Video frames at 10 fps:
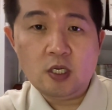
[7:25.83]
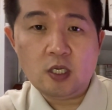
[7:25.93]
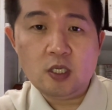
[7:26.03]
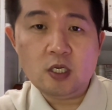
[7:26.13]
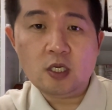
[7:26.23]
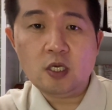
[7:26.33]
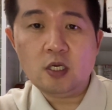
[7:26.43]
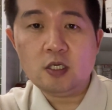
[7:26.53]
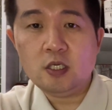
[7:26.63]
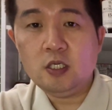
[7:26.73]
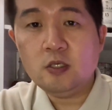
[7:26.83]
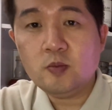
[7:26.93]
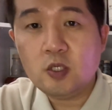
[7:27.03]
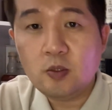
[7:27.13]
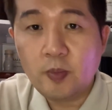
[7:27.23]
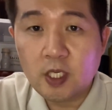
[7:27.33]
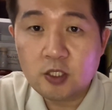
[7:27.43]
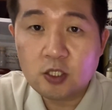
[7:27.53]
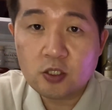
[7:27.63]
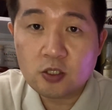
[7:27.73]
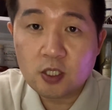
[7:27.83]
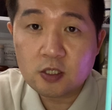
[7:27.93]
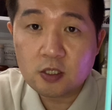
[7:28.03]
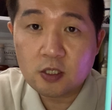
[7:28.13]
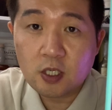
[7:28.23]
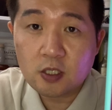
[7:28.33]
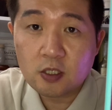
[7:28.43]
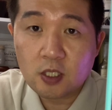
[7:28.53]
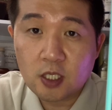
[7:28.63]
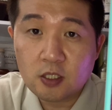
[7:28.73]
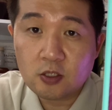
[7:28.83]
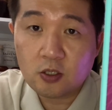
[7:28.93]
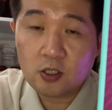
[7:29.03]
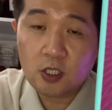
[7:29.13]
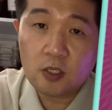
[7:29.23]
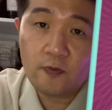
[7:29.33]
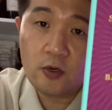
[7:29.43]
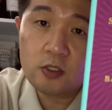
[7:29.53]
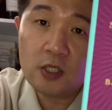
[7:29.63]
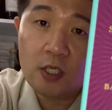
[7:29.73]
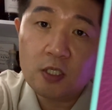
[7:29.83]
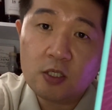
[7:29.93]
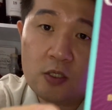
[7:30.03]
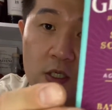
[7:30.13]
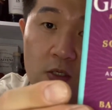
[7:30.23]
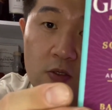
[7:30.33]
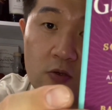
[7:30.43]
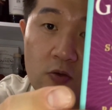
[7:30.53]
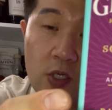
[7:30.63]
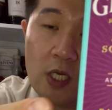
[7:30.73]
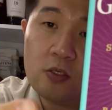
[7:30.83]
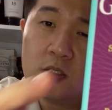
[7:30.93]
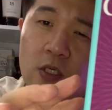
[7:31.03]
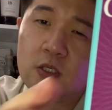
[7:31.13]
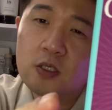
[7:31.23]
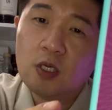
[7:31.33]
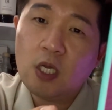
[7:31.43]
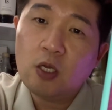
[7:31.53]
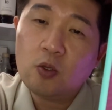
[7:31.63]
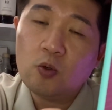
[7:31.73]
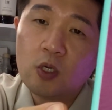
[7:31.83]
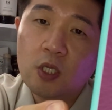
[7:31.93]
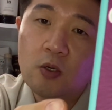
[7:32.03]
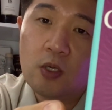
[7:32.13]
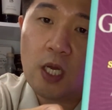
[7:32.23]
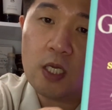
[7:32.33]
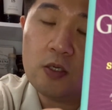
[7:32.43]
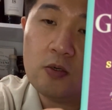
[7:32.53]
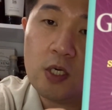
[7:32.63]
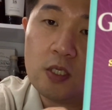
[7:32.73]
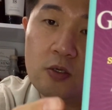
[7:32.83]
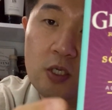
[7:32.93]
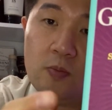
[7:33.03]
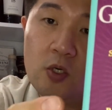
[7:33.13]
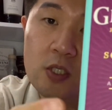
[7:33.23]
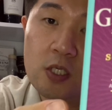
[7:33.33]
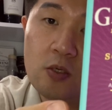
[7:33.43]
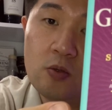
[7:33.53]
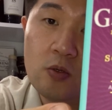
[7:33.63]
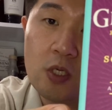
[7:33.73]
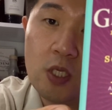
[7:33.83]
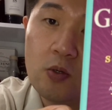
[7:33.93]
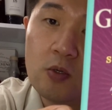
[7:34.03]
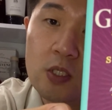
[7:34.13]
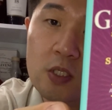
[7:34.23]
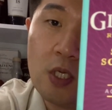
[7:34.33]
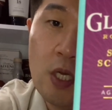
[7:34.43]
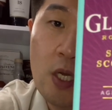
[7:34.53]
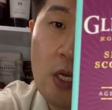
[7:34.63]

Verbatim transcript: 얘네가 이름을 배치 스트렝스라는 에디션 이게 퍼스트 에디션이에요 그리고 예전에는 이렇게 나온 게 아닌 것 같아요 이번에 새로 이렇게 나온 것 같은데